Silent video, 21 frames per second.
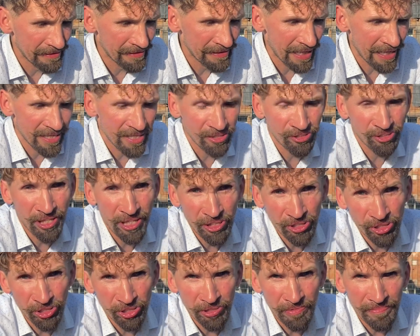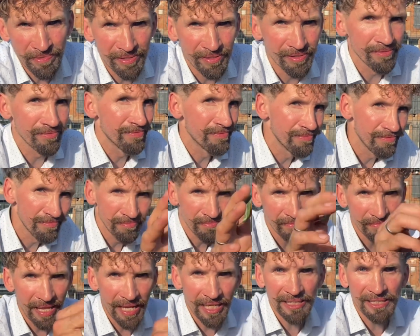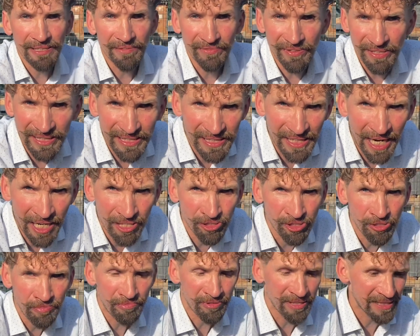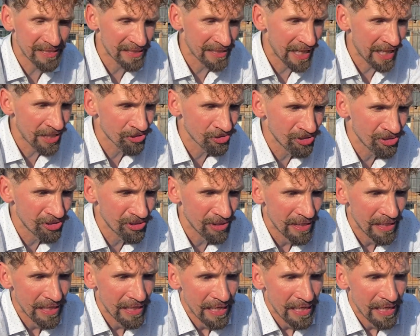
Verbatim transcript: takie rzeczy, żeby nas wystraszyć, przestraszyć.